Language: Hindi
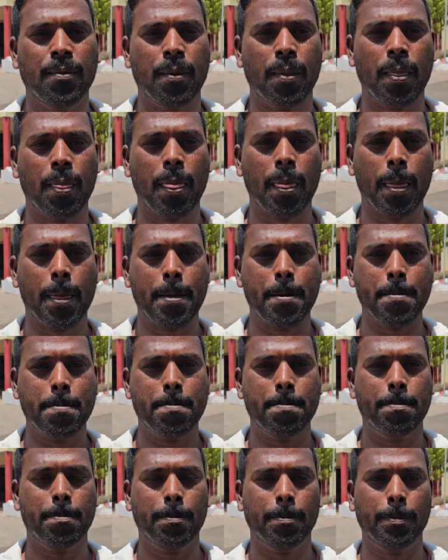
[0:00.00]
अच्छा
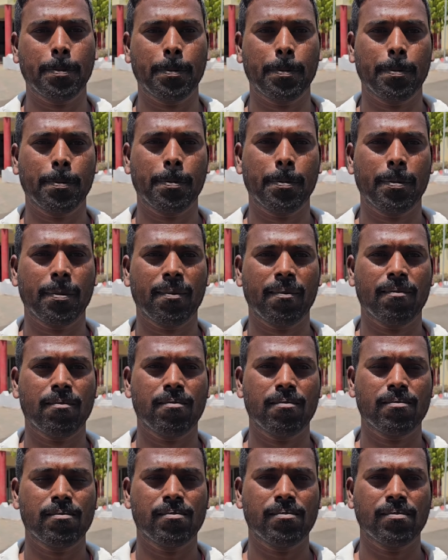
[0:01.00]
मतलब तुम्हारा ये
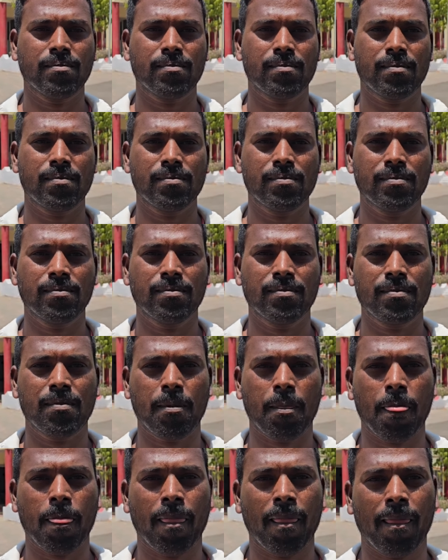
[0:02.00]
कहना है तुमने
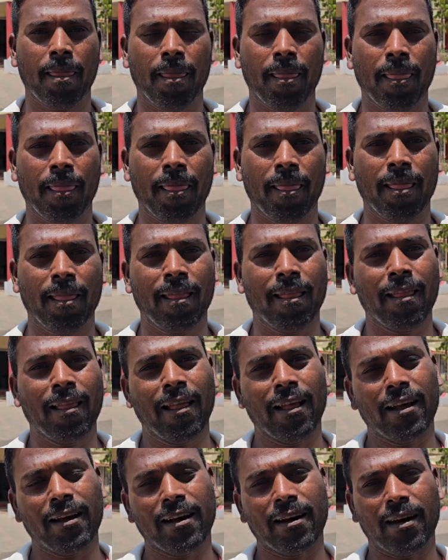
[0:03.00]
सूचना दी तुम्हें ही उन्होंने
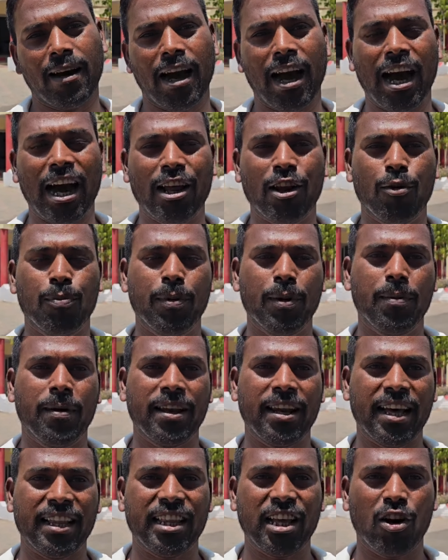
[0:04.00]
आरोपी बना दिया आरोपी
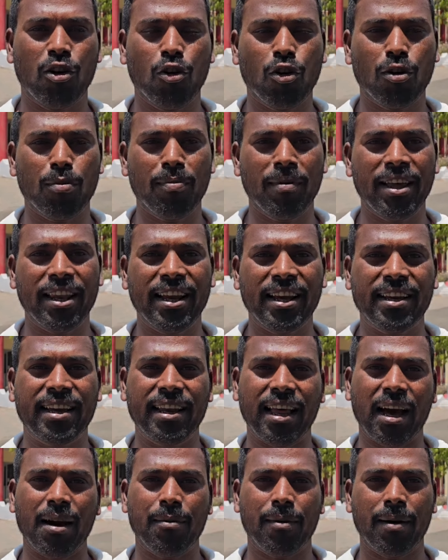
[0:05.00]
बना दिया मेरे
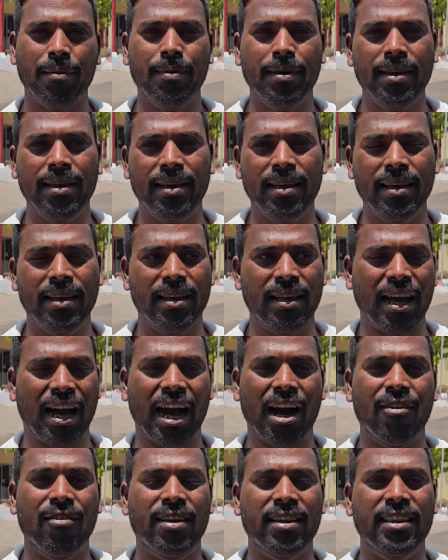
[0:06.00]
खिलाफ अभी
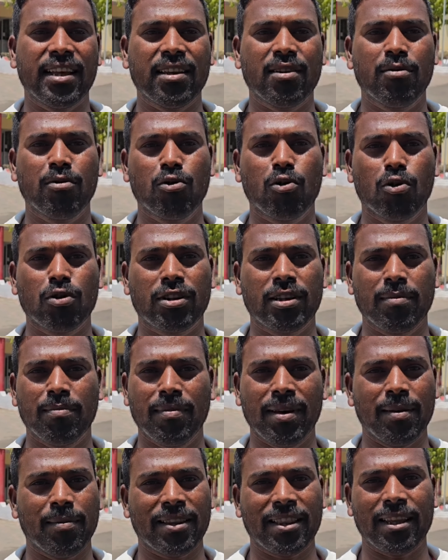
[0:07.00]
आवेदन दो तीन
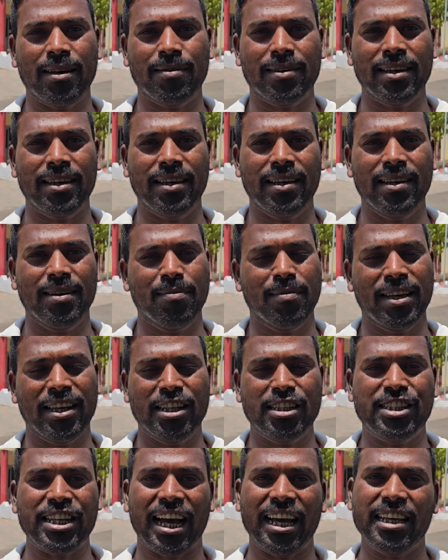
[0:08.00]
में मतलब कि
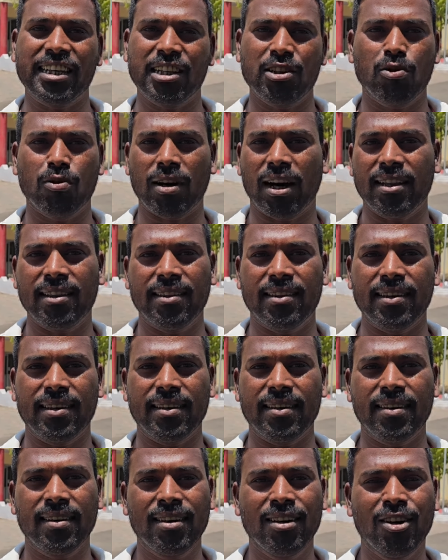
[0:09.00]
मेरी चाय की दुकान
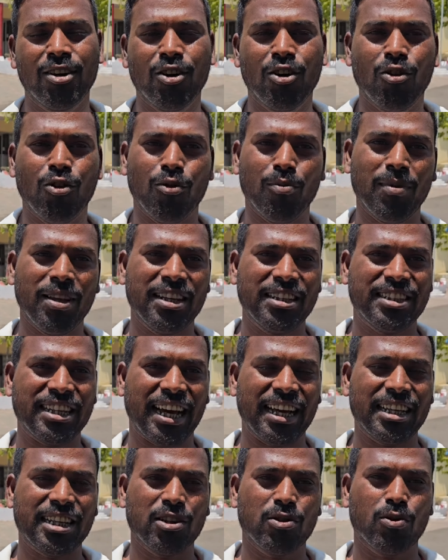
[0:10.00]
थी मेरी
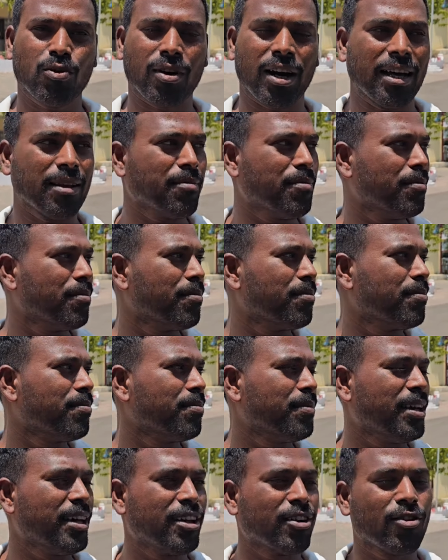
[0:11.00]
चाय की दुकान
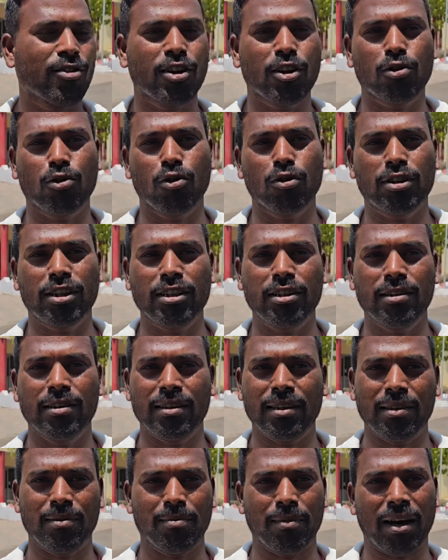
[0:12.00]
में इन्होंने दो तीन
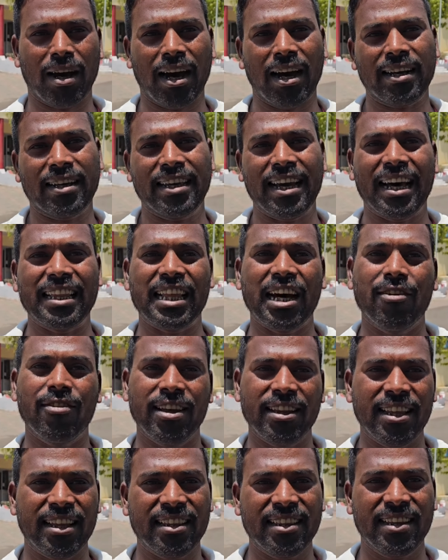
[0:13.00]
अज्ञात
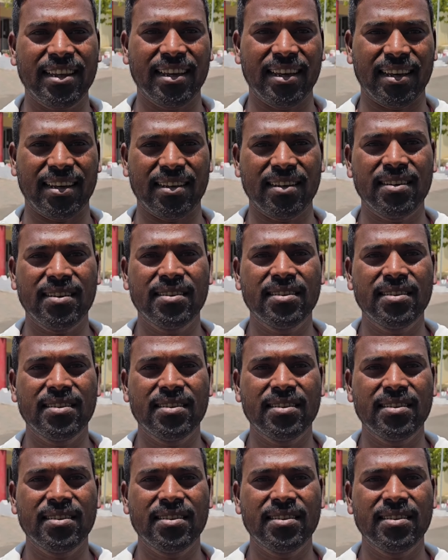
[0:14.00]
आवेदन दिए